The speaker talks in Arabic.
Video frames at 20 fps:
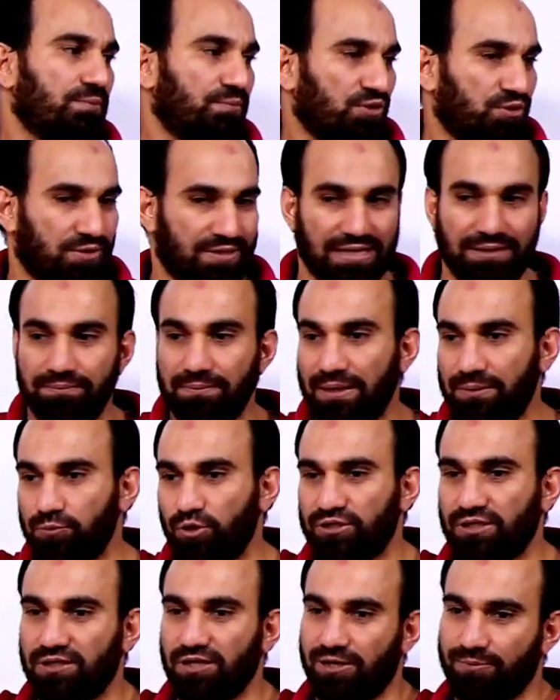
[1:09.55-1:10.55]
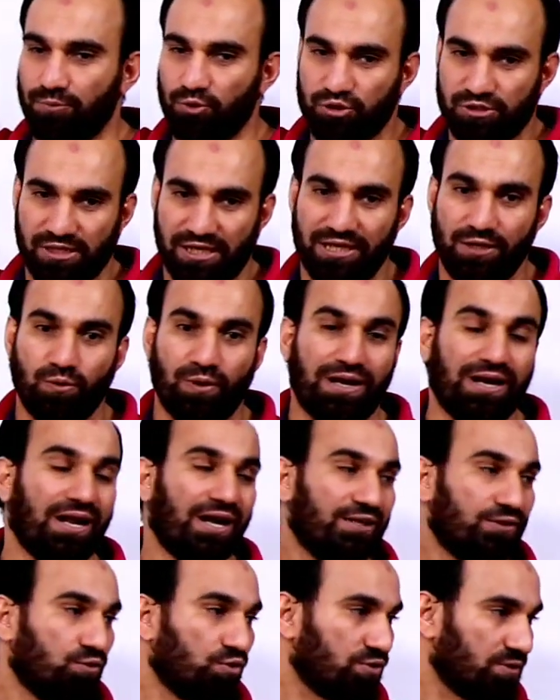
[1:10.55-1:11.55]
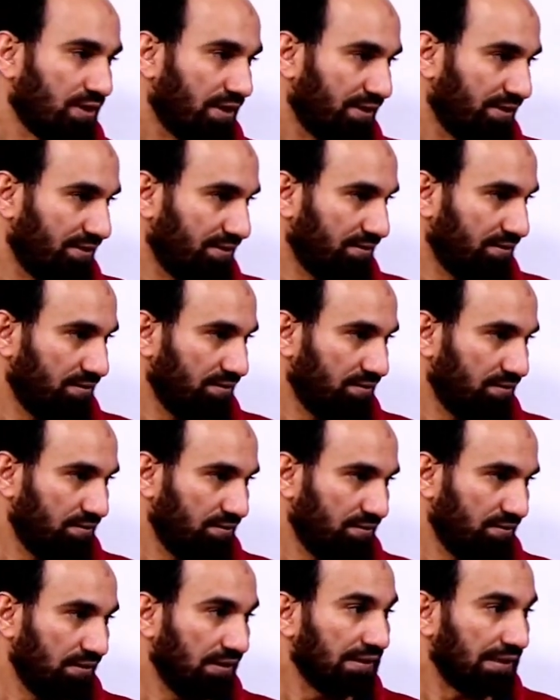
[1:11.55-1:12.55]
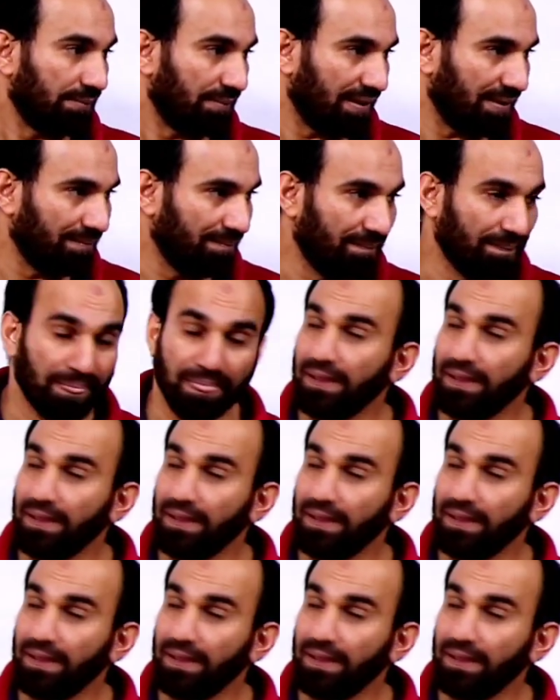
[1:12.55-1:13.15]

مش زي مجموعه الكربوكسيل ولا الهيدروكسيل تمام